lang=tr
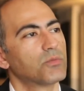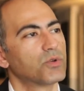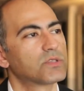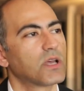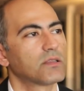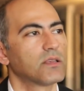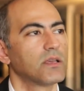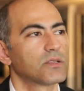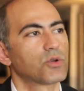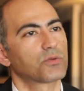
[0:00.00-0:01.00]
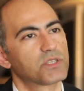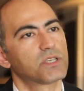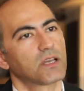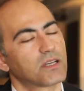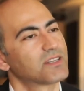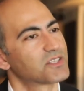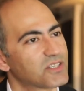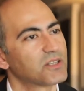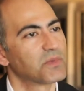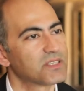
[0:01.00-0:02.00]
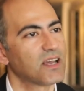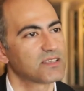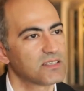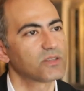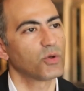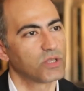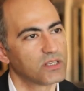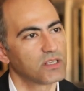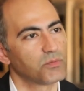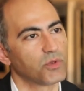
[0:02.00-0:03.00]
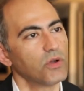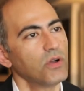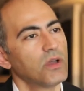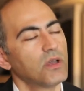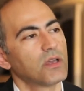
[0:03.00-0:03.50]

Bu yüzden çok bir şeyle karıştırılması aslında önerilmiyor.